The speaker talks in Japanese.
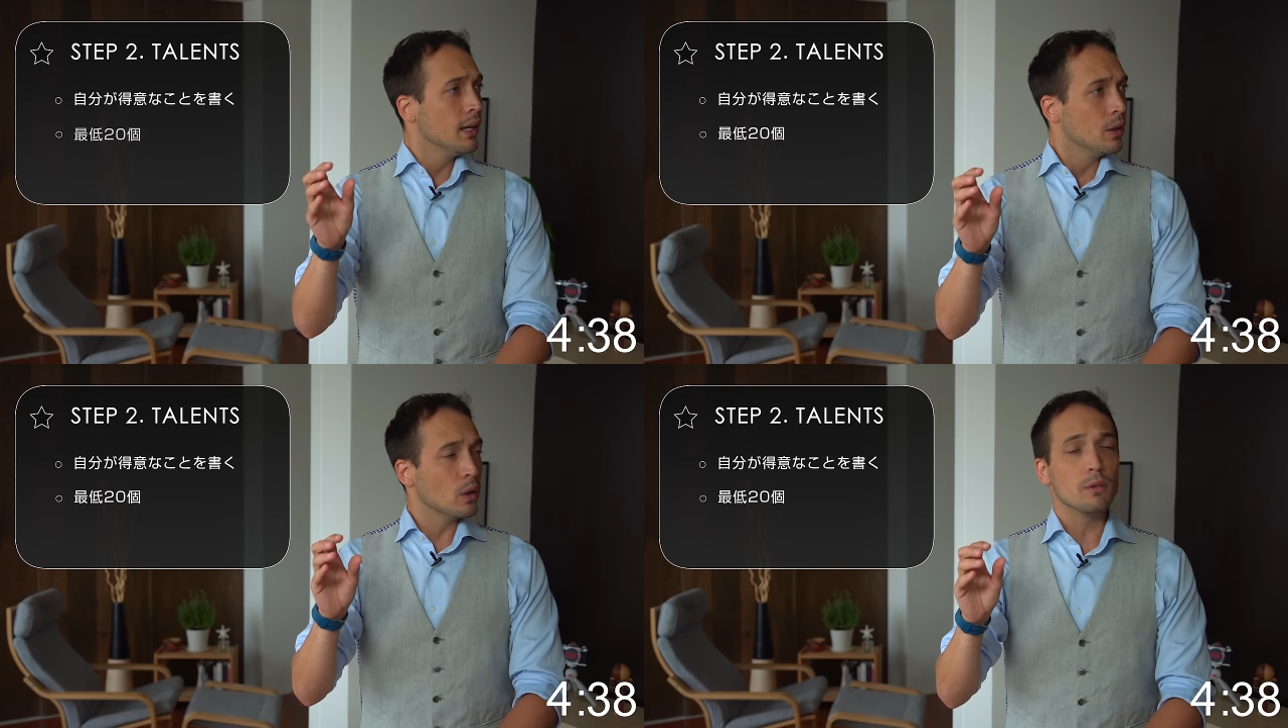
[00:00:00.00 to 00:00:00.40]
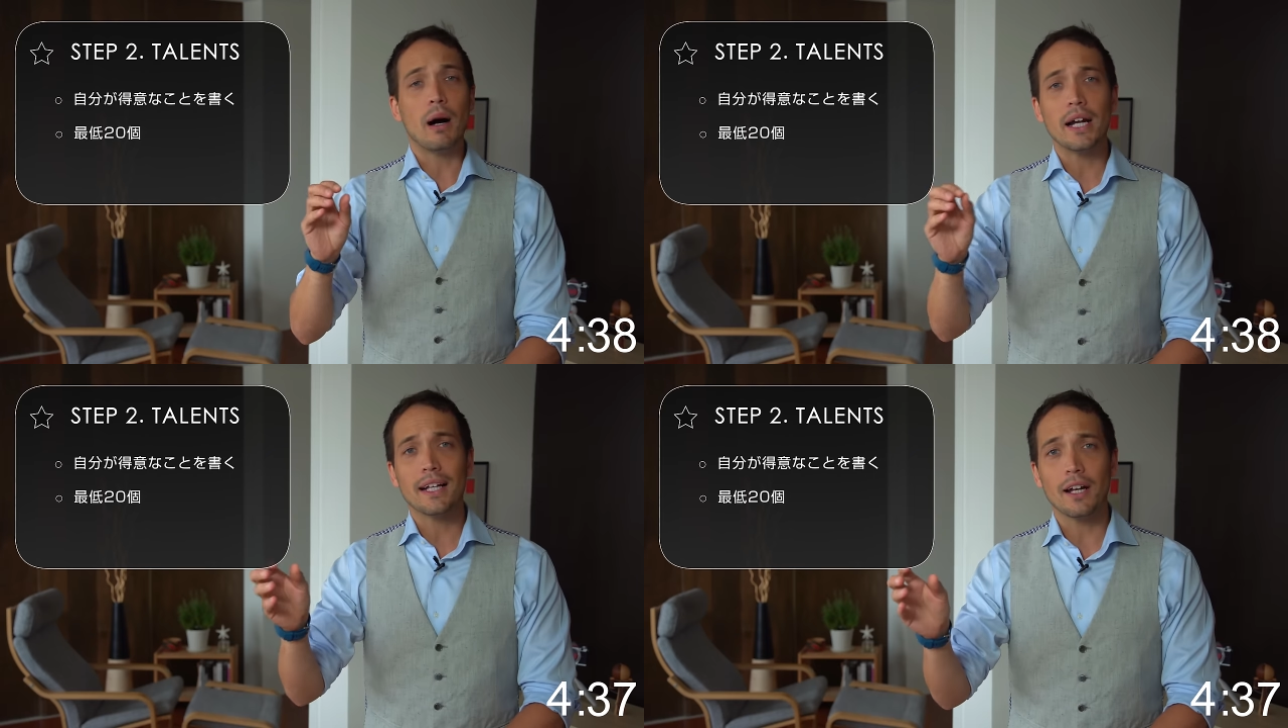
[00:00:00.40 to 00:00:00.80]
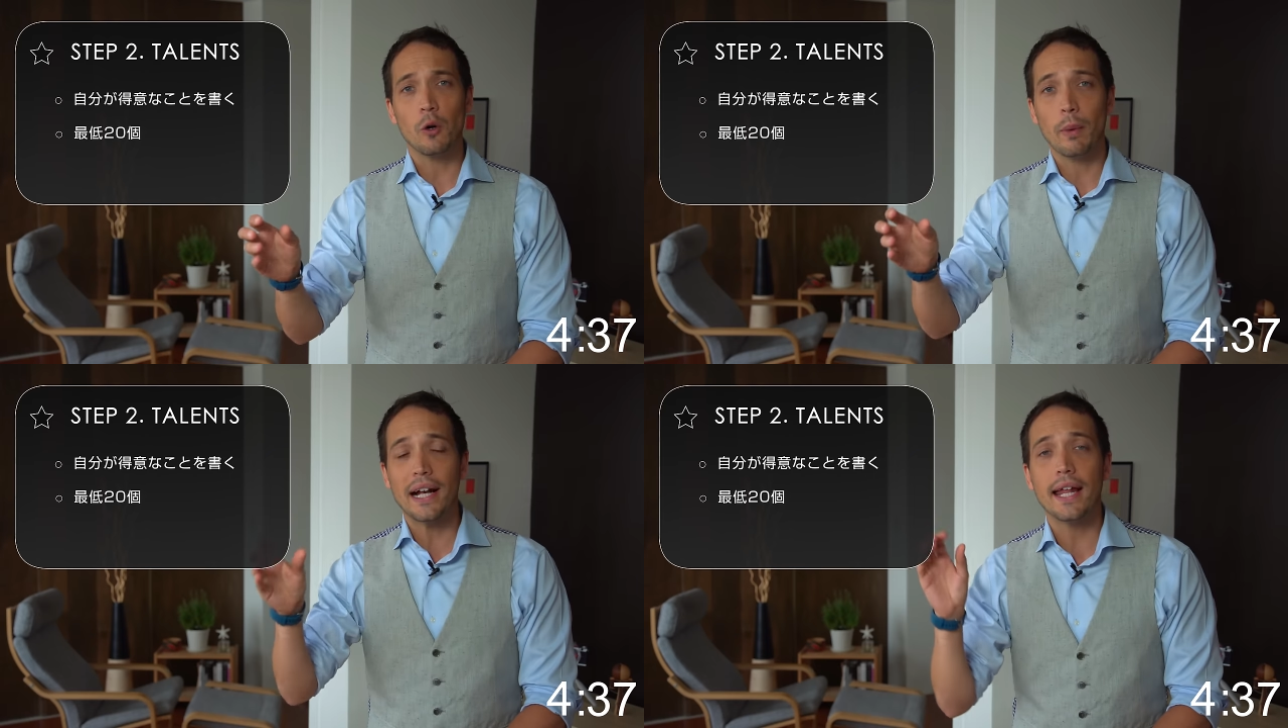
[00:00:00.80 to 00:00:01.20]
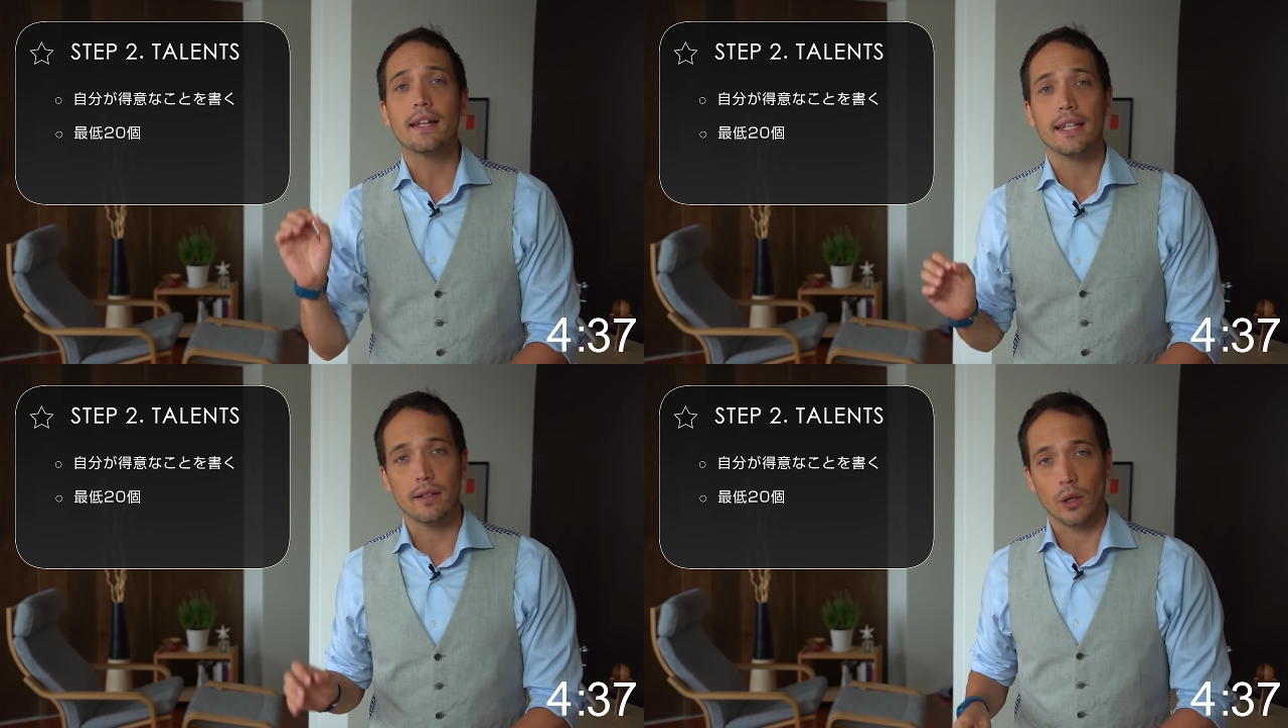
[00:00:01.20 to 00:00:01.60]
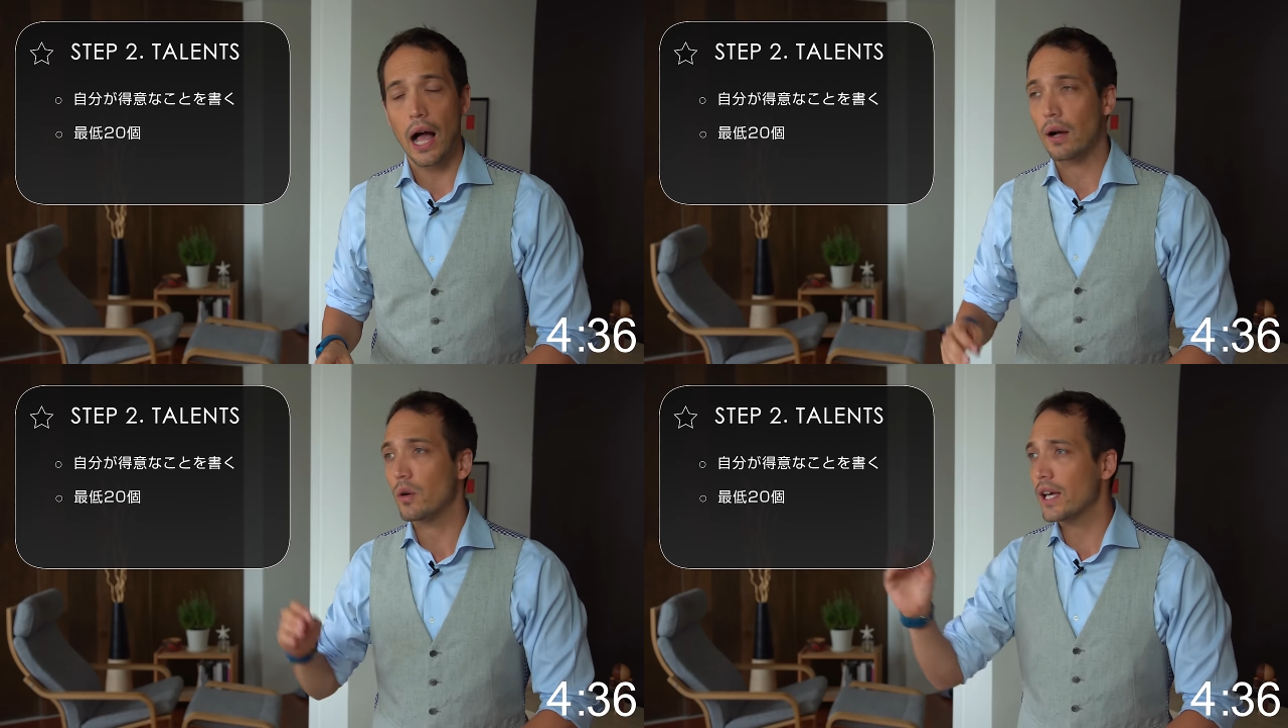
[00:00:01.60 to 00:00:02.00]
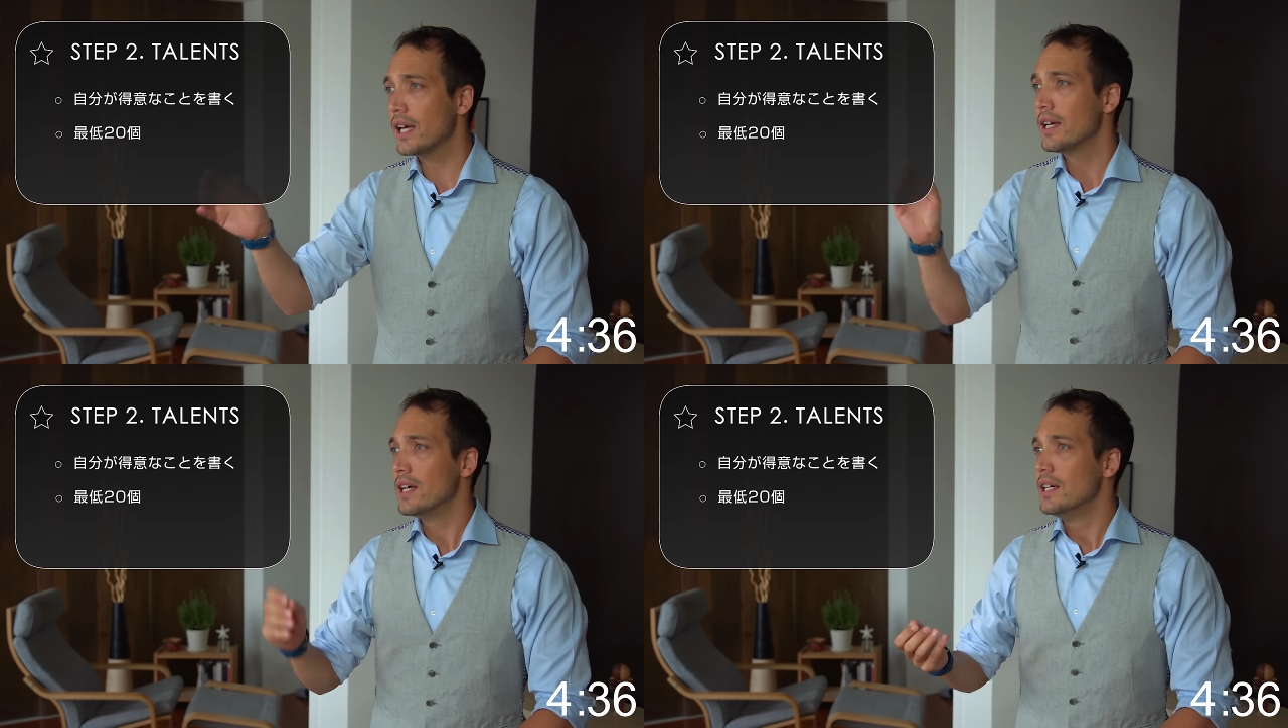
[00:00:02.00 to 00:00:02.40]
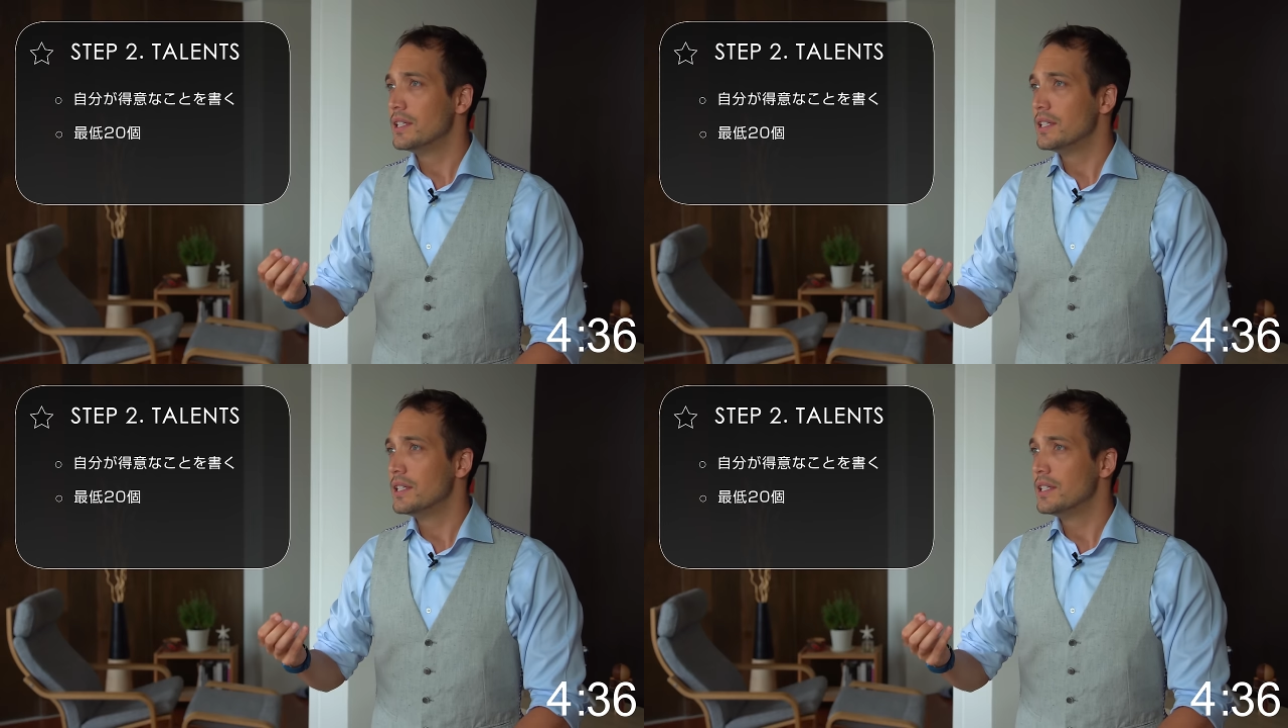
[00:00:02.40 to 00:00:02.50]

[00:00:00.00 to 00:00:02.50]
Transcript: よく周りから褒められるねとか、これ